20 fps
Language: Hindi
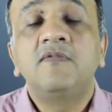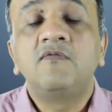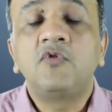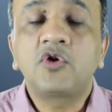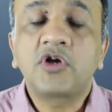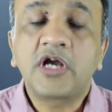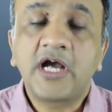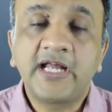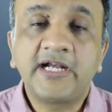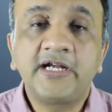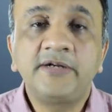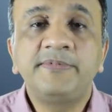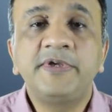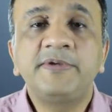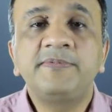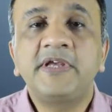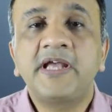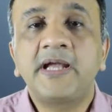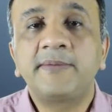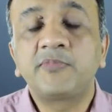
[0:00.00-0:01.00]
वो कारण
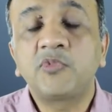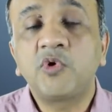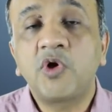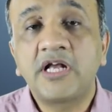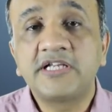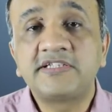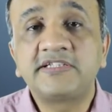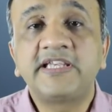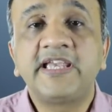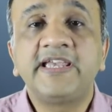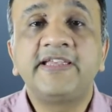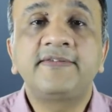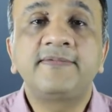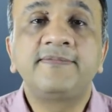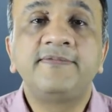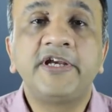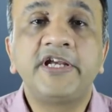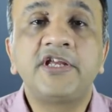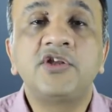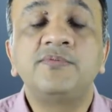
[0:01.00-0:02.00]
भी मैं आपको आज के इस
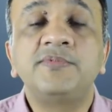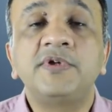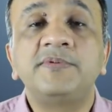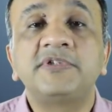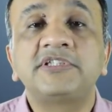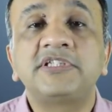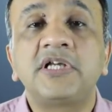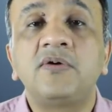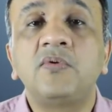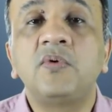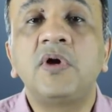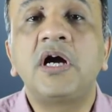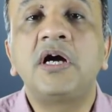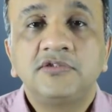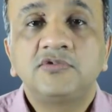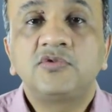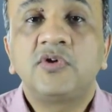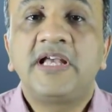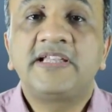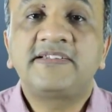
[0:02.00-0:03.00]
वीडियो में
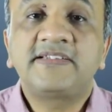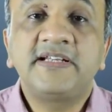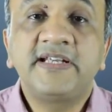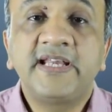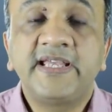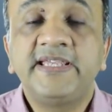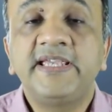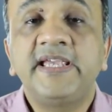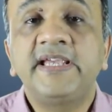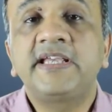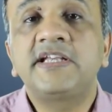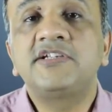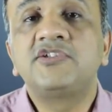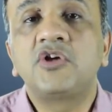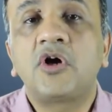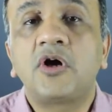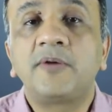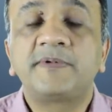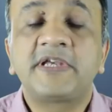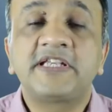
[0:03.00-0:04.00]
बताऊंगा तो ऐसा नहीं है कि
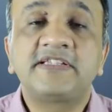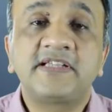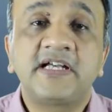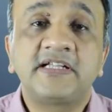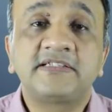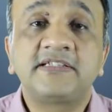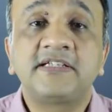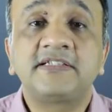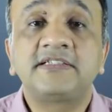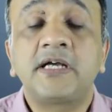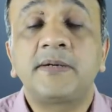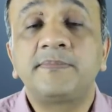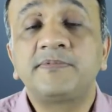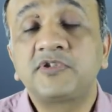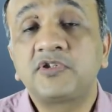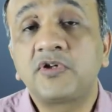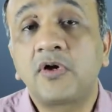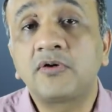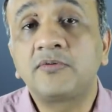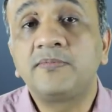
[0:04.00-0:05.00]
जॉब के साथ साथ आप
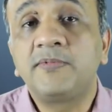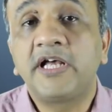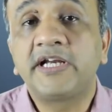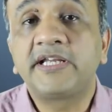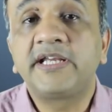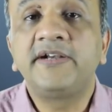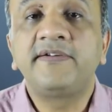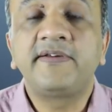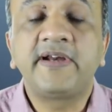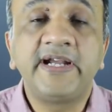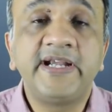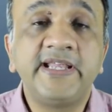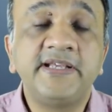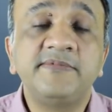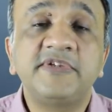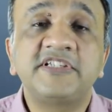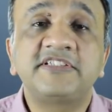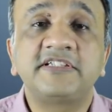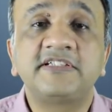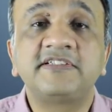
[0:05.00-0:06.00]
स्टॉक मार्केट
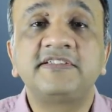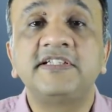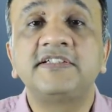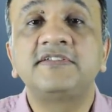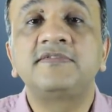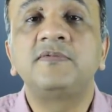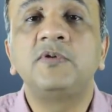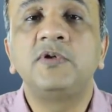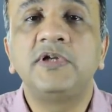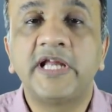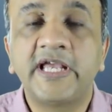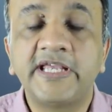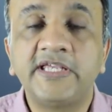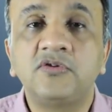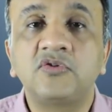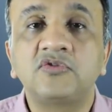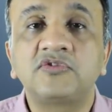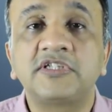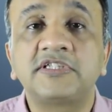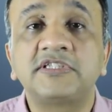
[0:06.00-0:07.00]
ट्रेडिंग में सक्सेसफुल
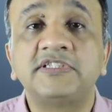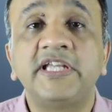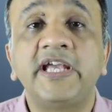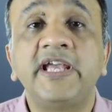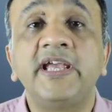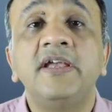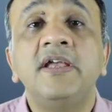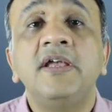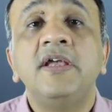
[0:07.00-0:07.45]
नहीं हो सकते